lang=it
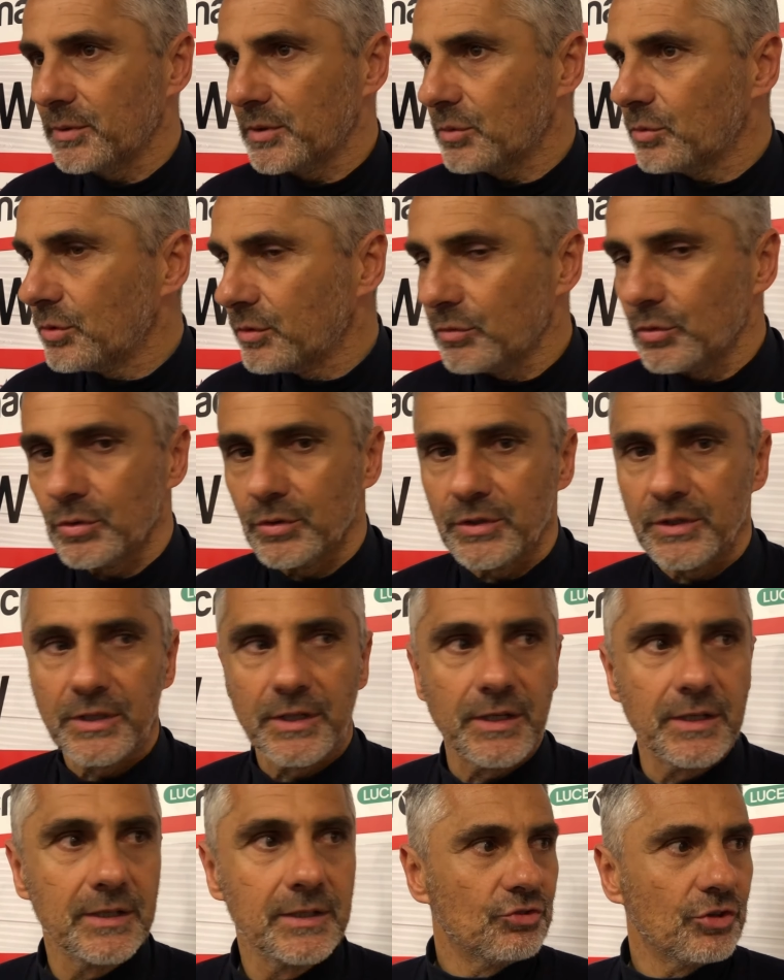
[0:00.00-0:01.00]
per cui voglio
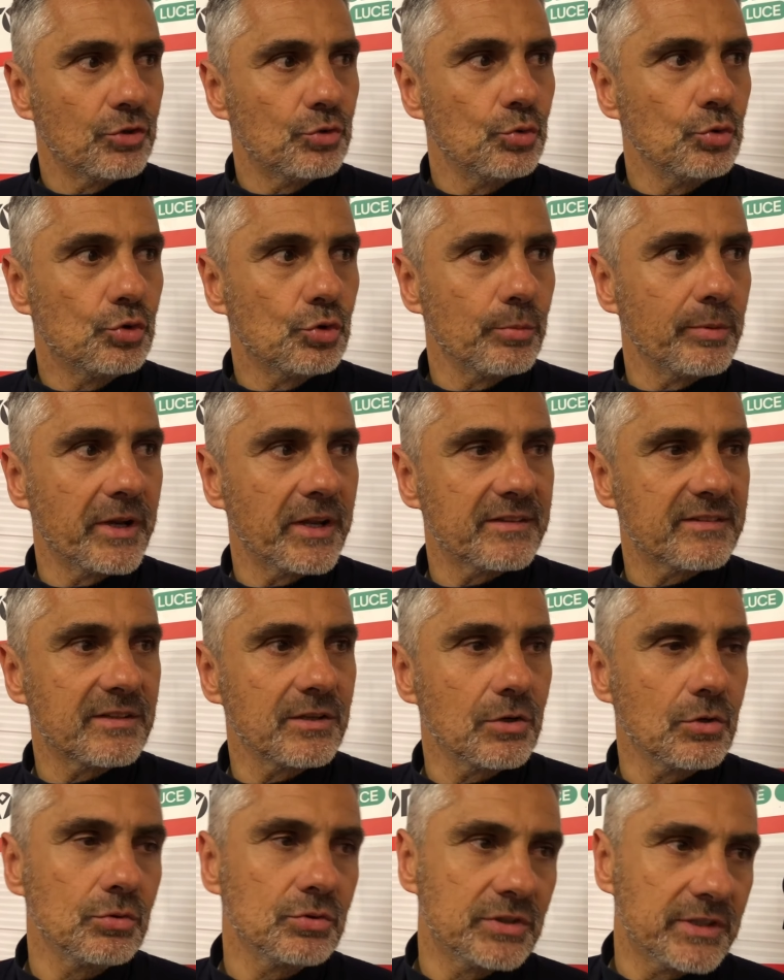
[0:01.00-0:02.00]
dire c'è tutto per
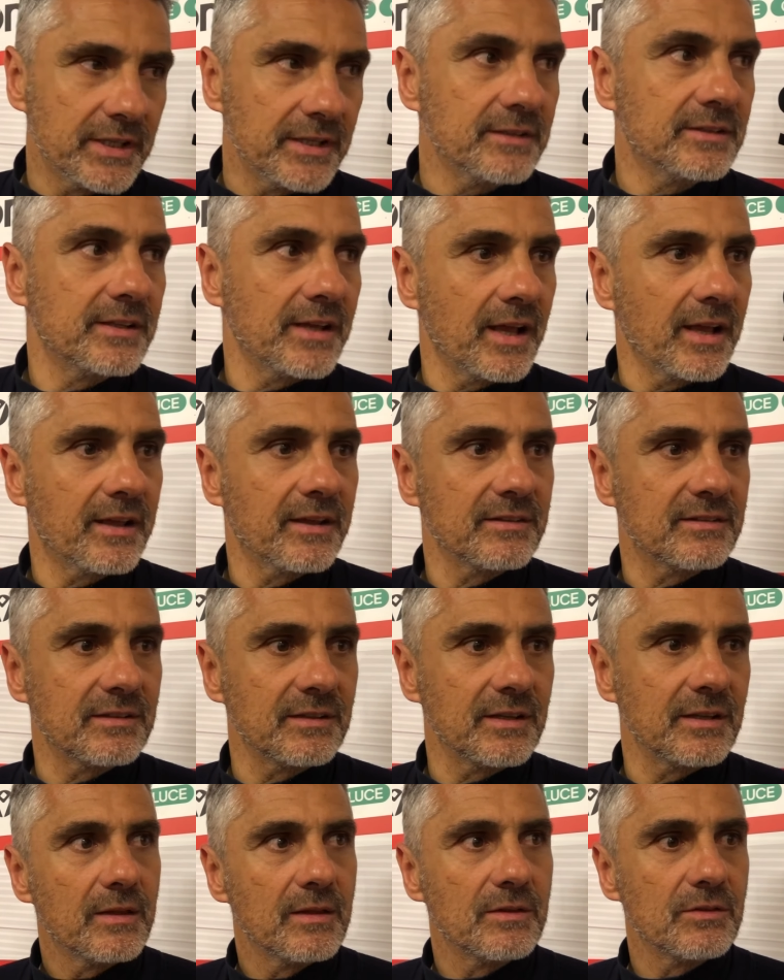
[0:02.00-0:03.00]
essere contenti anche
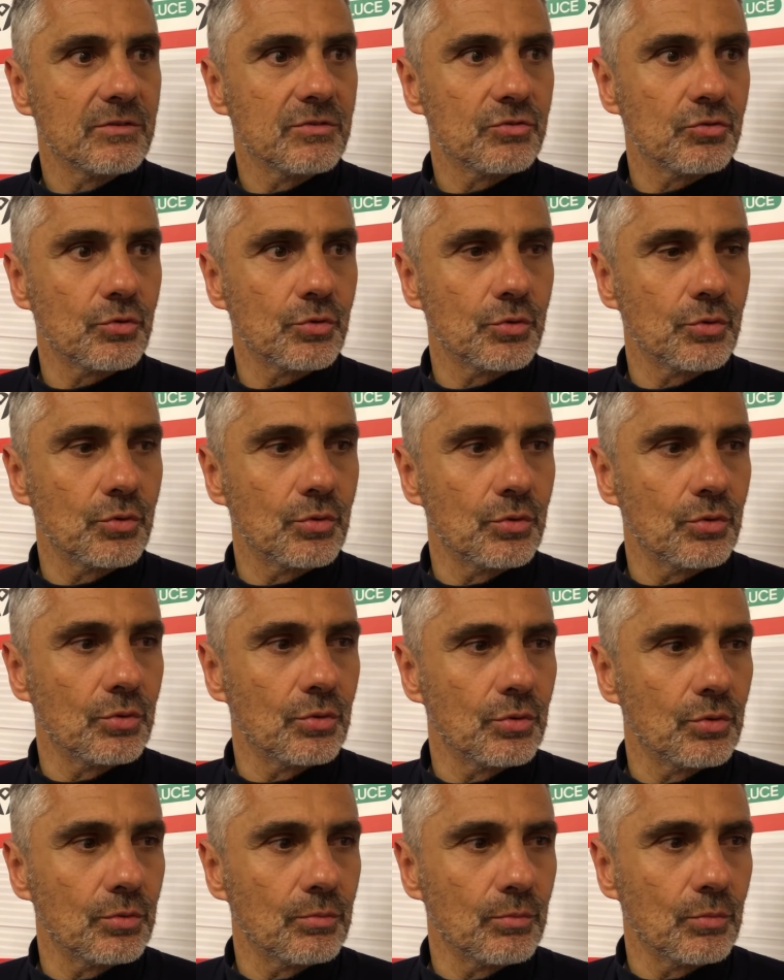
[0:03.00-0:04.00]
se
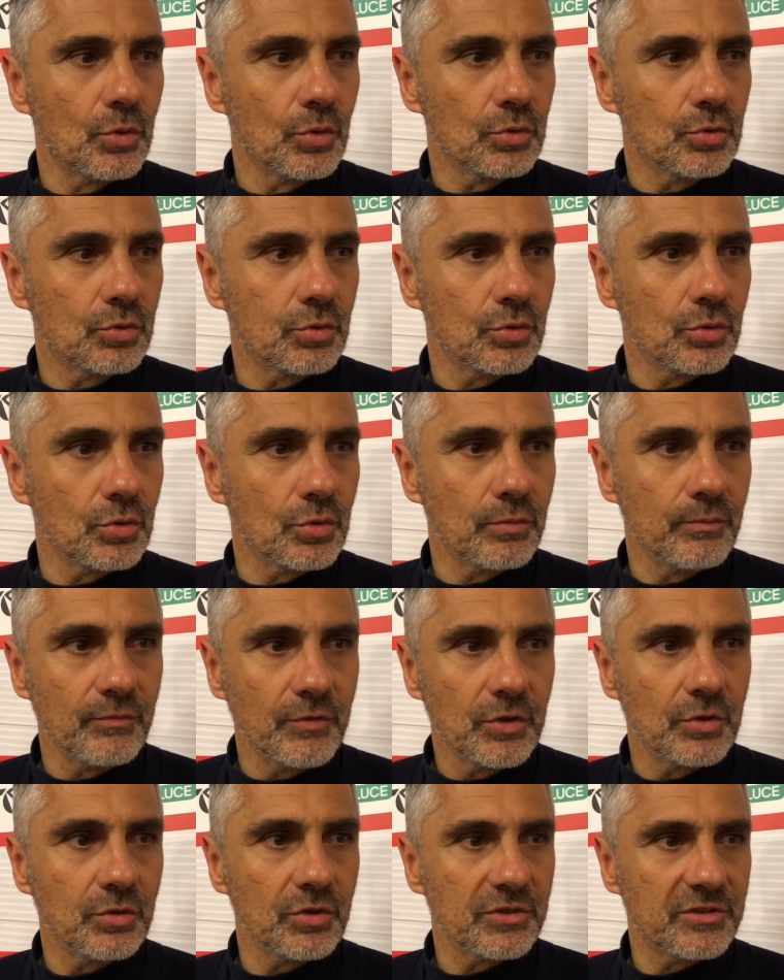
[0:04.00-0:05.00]
sono molto
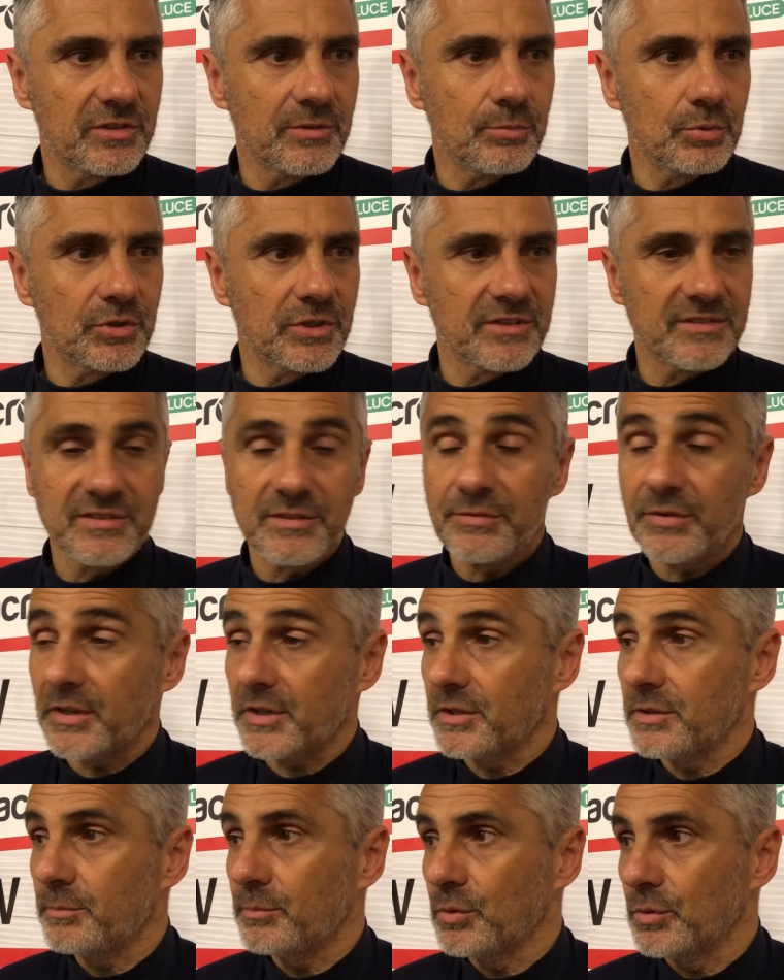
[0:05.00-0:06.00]
convinto che si potesse
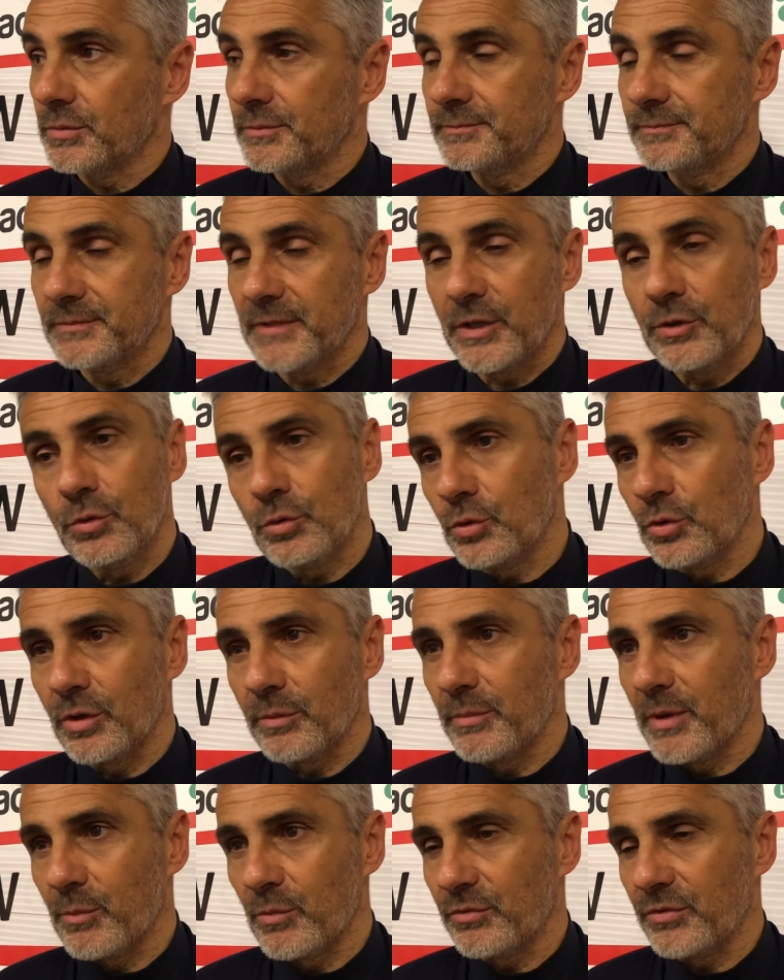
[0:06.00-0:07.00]
fare di più e noi non
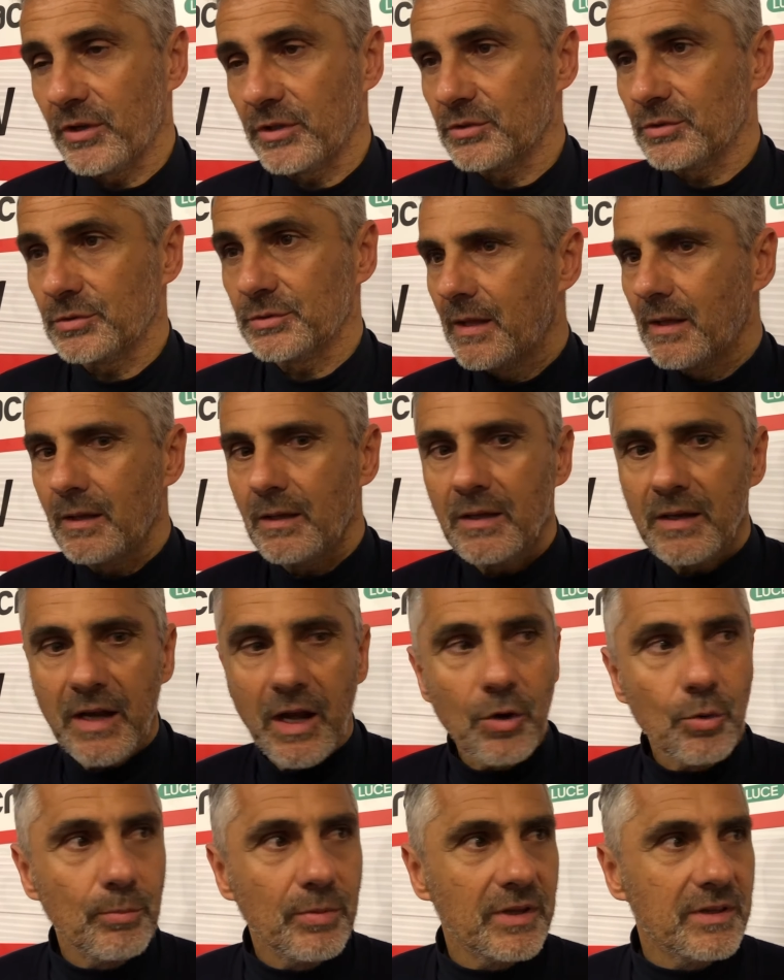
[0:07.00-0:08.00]
l'abbiamo fatto
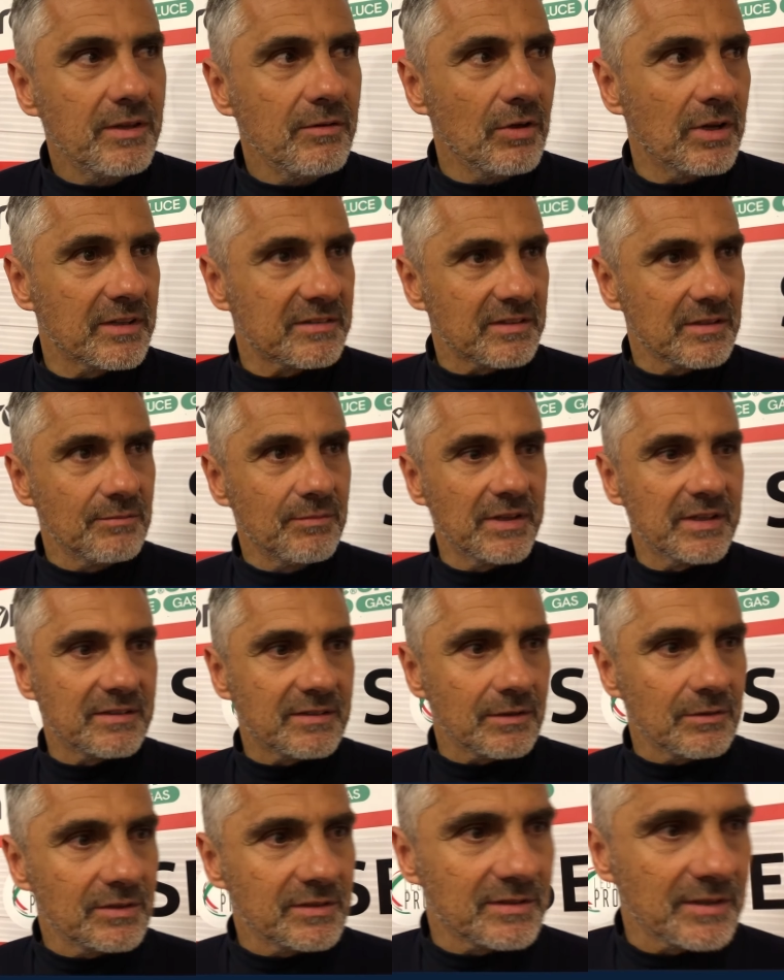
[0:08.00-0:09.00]
perché l'obiettivo è la
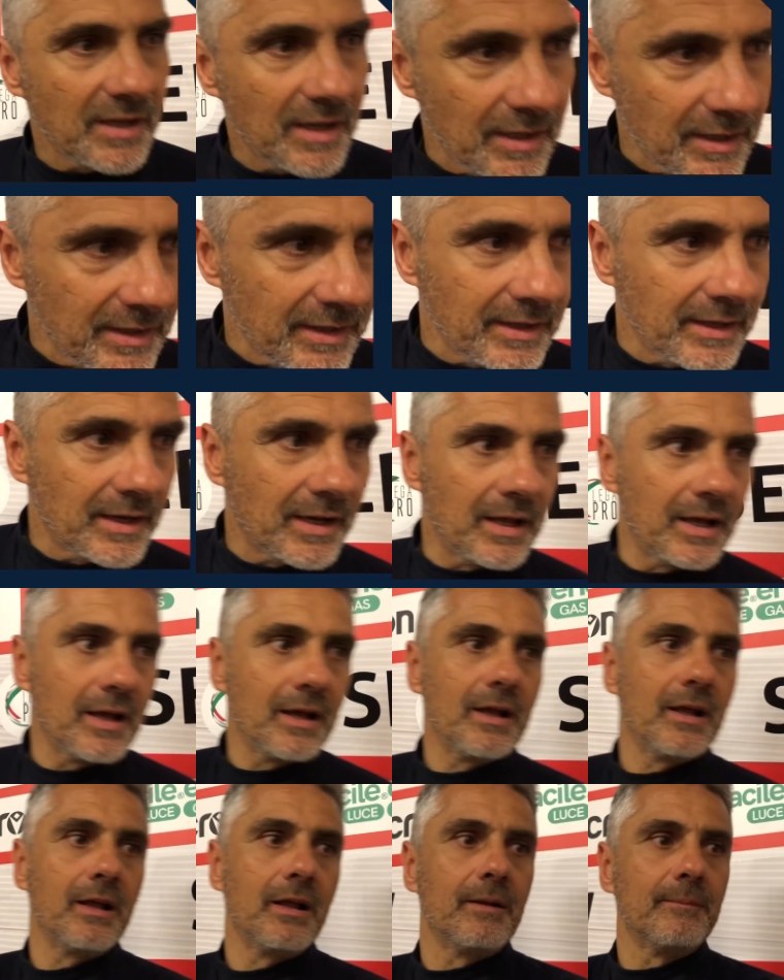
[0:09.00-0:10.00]
salvezza, questa è,
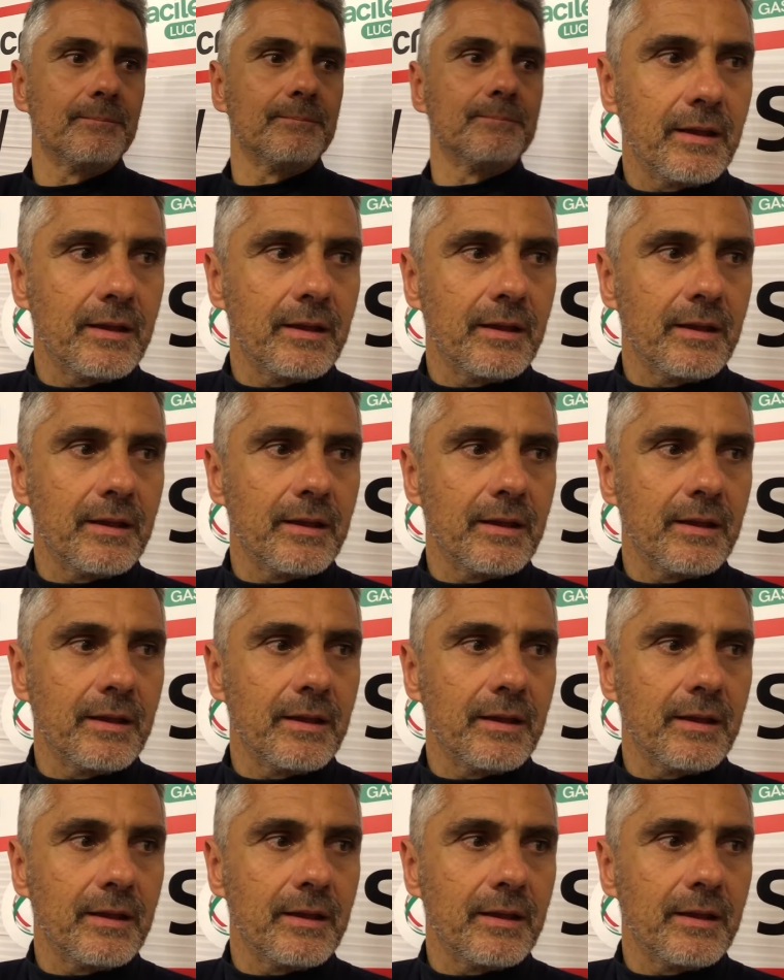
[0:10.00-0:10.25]
la,